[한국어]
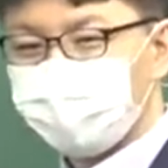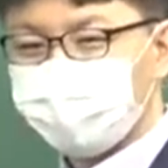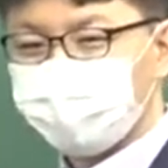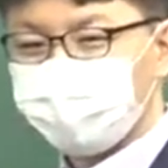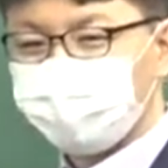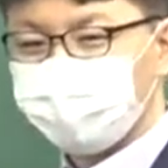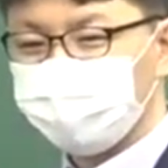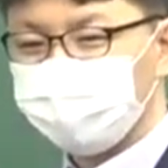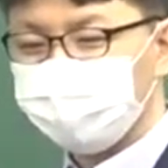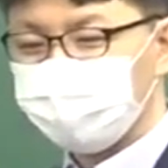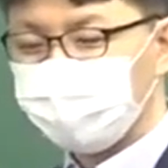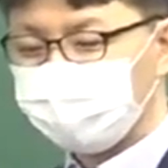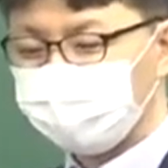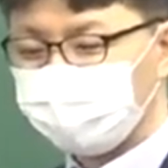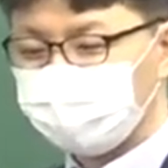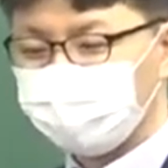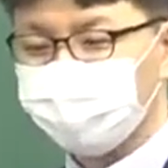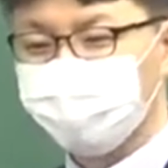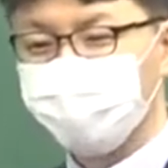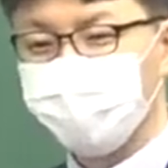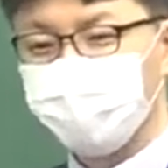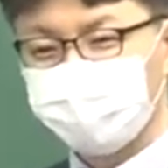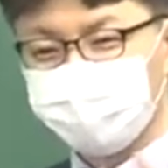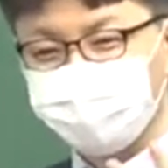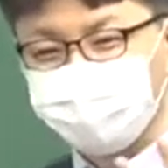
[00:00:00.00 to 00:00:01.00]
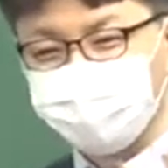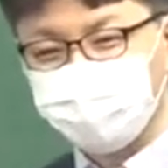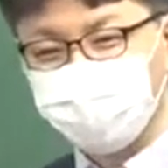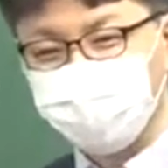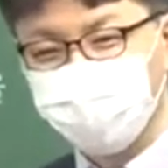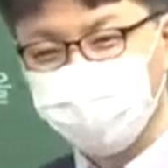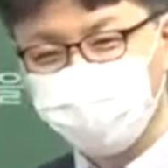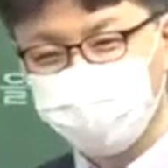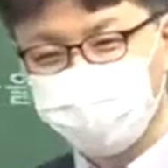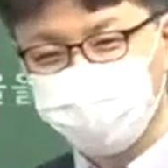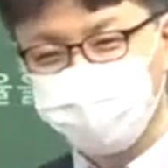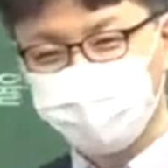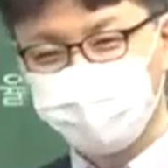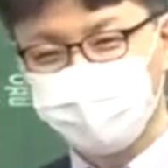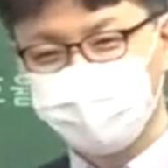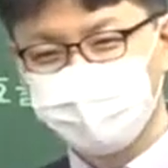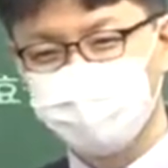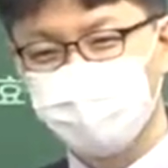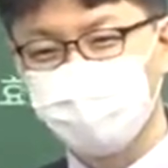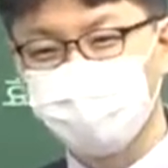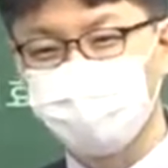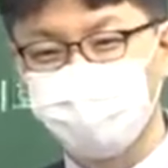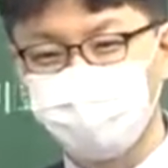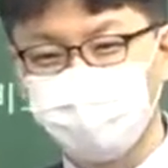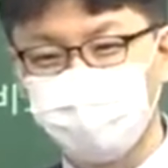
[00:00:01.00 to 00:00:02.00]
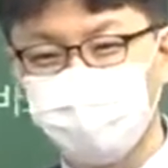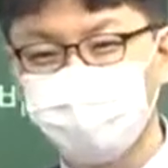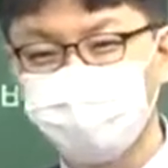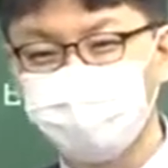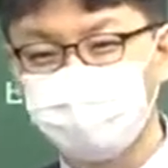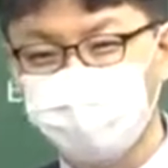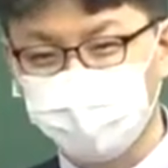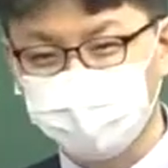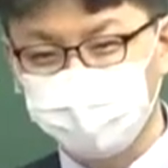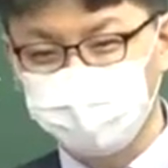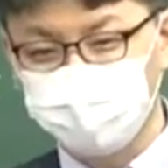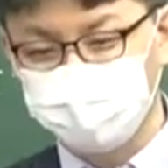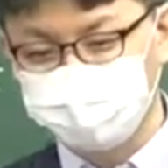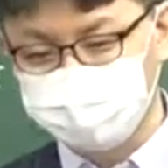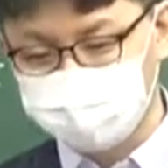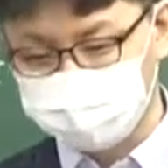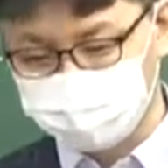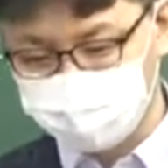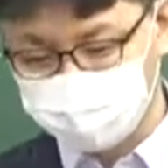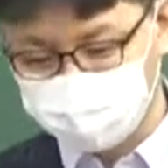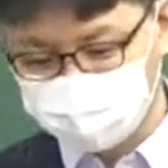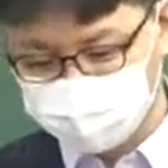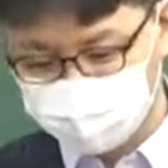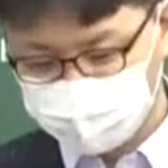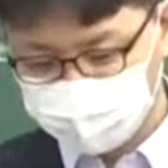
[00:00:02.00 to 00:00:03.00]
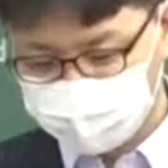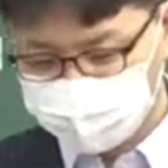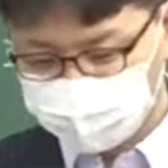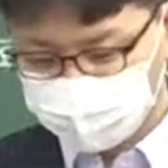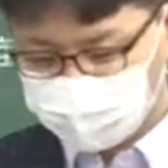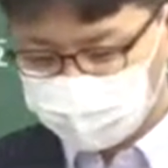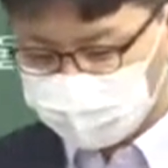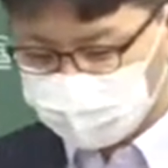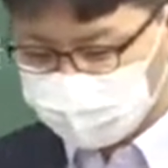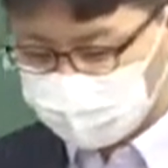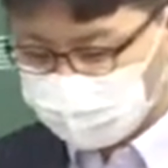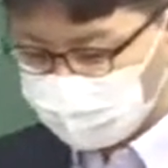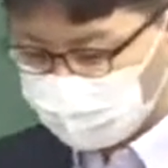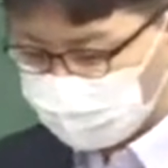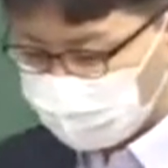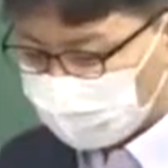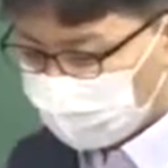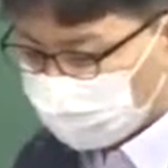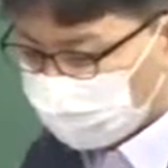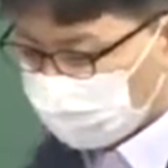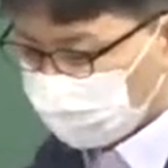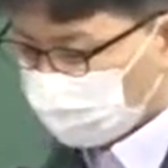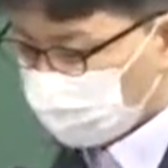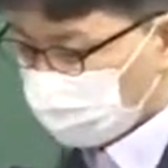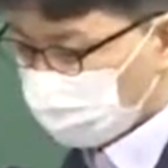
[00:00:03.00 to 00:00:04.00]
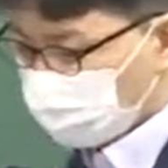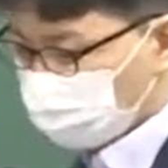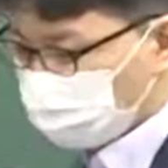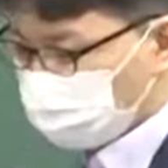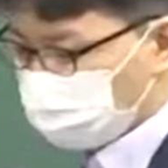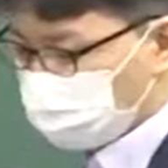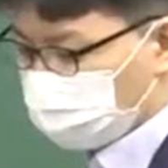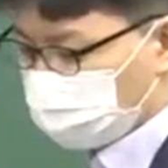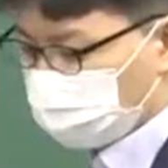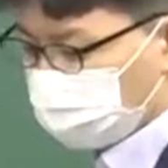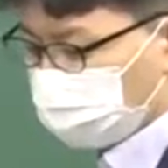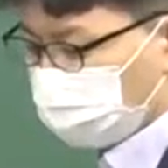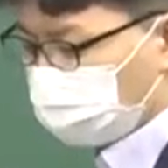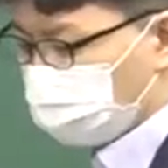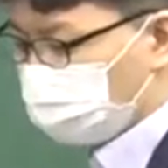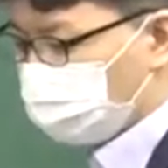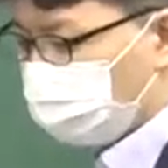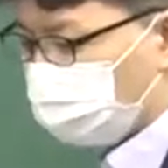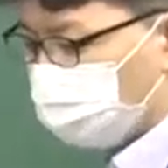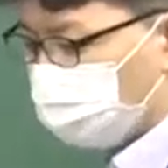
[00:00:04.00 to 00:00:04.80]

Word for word: 주인 대리인 관계 두 개야 두 개. 복수라죠 복수. 그럼 어떻게 돼요?